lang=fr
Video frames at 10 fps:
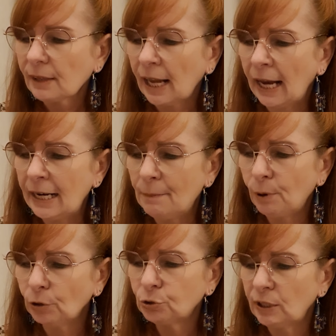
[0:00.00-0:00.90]
Elle
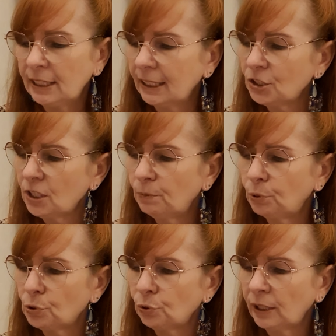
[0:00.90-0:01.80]
apporte l'énergie pour
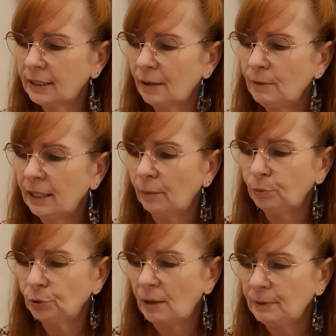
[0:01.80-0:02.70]
se rétablir
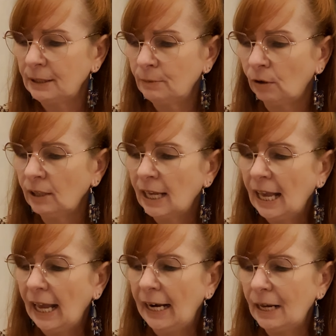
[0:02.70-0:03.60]
plus rapidement.
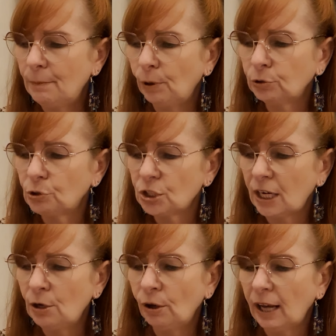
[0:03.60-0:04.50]
Elle apporte
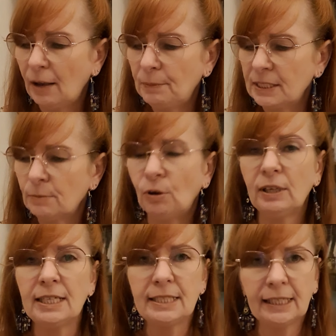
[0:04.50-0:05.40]
chaleur, apaisement
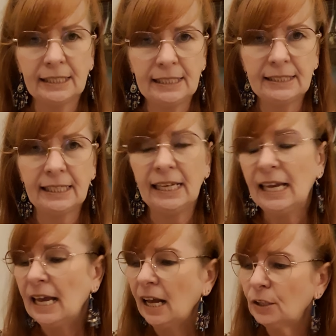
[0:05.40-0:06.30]
et sérénité.
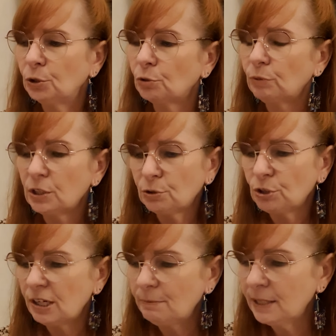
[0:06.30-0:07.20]
Donc moi, ce que
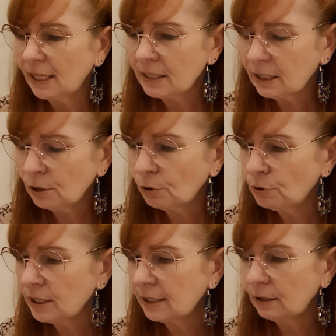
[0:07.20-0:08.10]
j'aime bien, c'est que
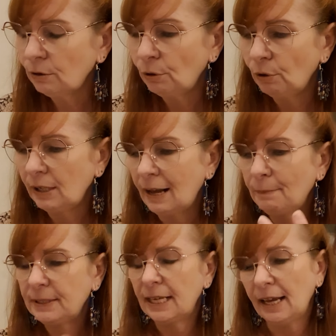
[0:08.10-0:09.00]
euh, la
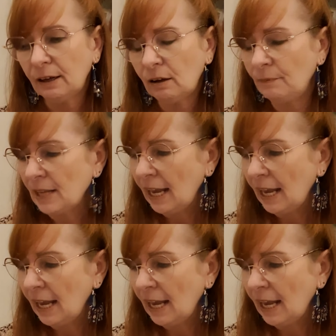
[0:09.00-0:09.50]
pierre,